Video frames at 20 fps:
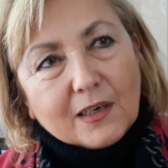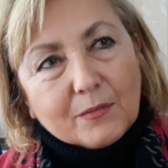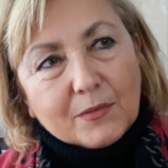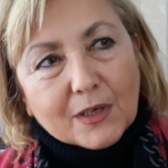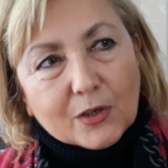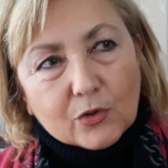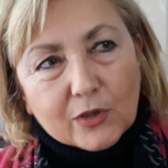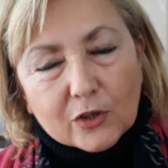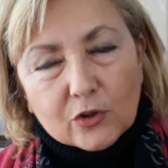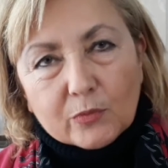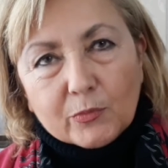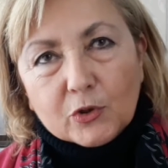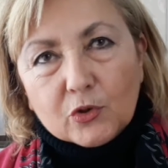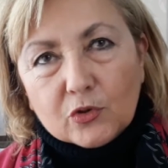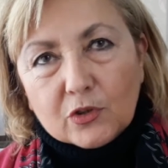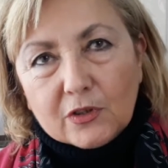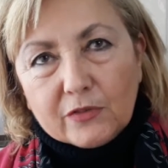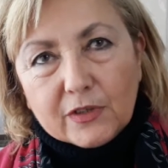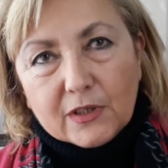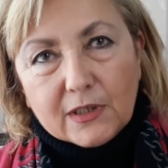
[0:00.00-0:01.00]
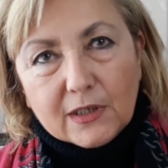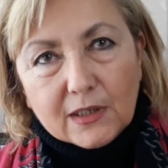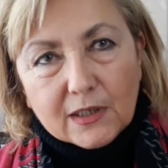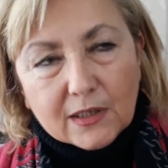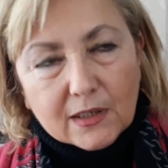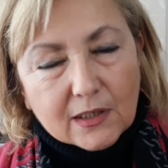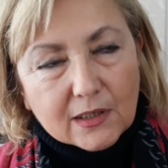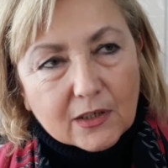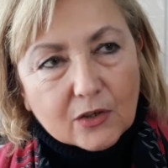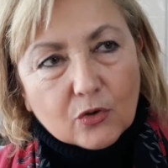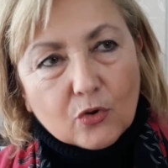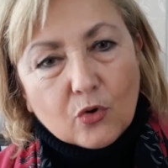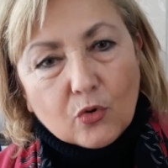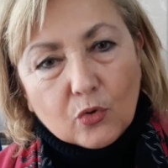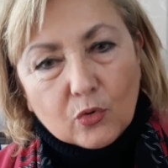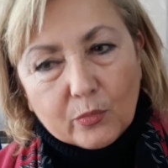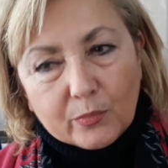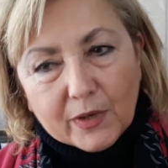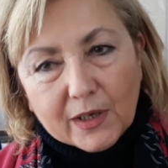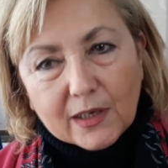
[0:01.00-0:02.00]
mi hanno dato modo di vedere
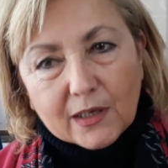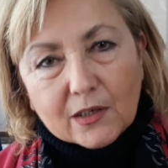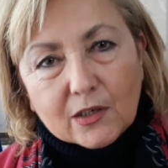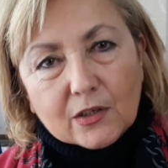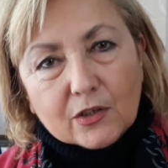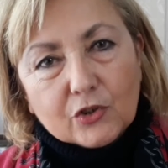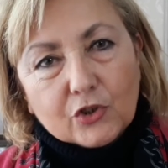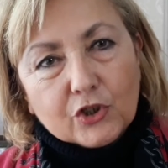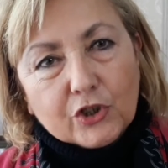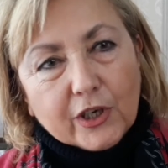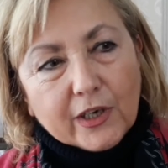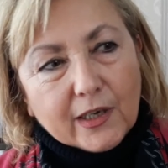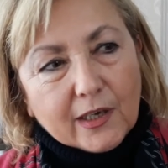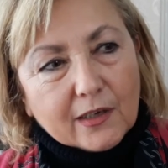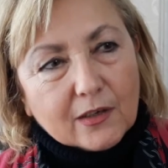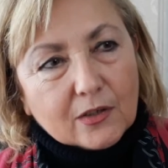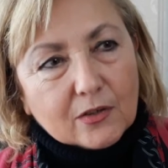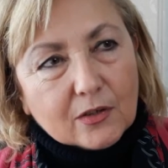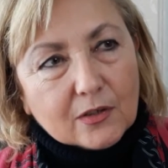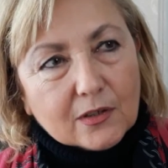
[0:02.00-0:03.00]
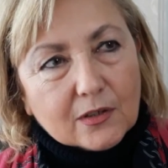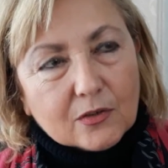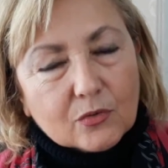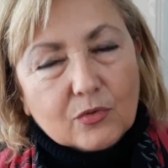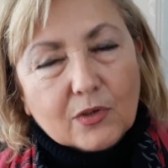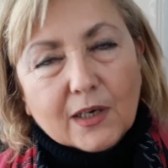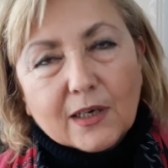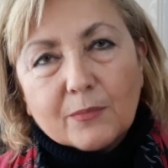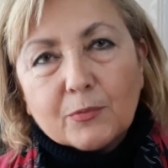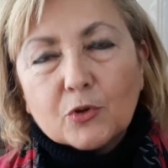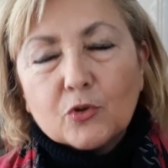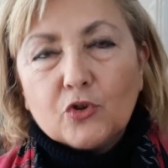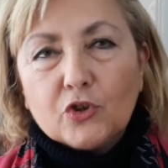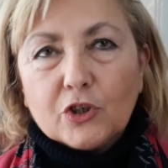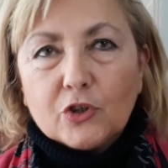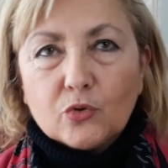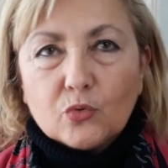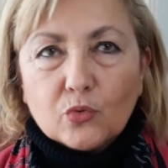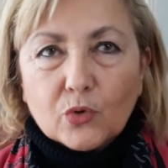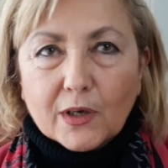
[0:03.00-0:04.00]
come eh, c'è eh, una
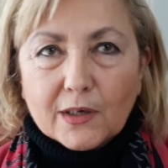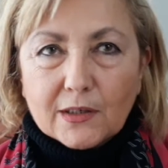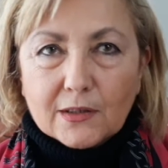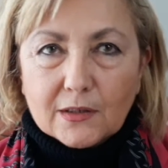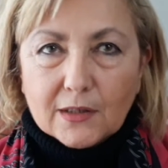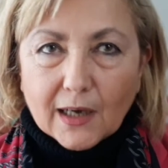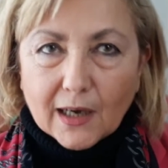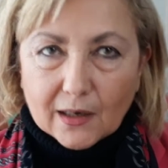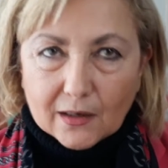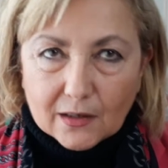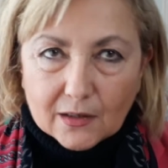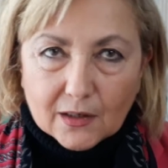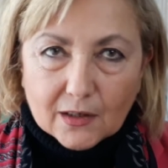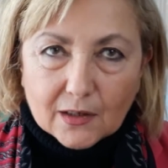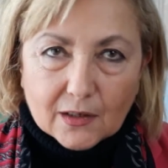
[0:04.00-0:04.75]
progettualità